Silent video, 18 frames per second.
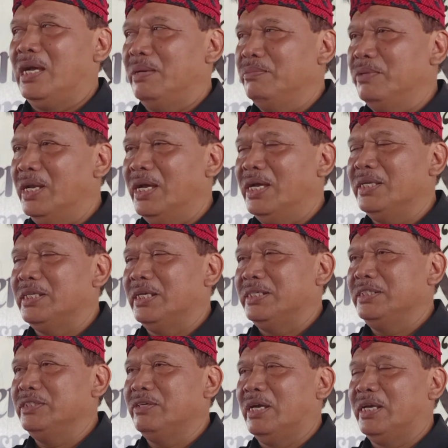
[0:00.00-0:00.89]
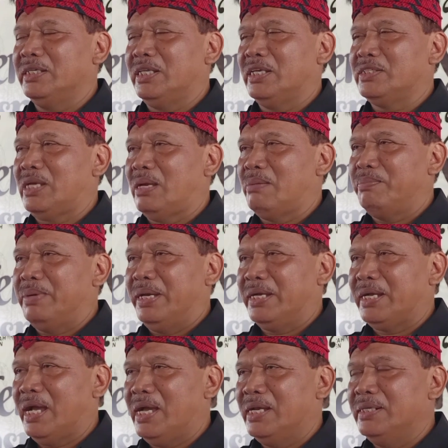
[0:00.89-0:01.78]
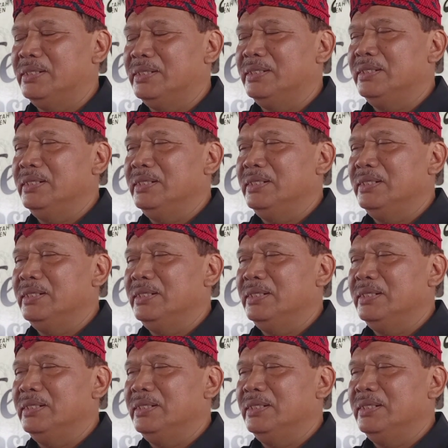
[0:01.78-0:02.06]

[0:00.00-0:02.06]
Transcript: Alhamdulillah tadi juga kita sampaikan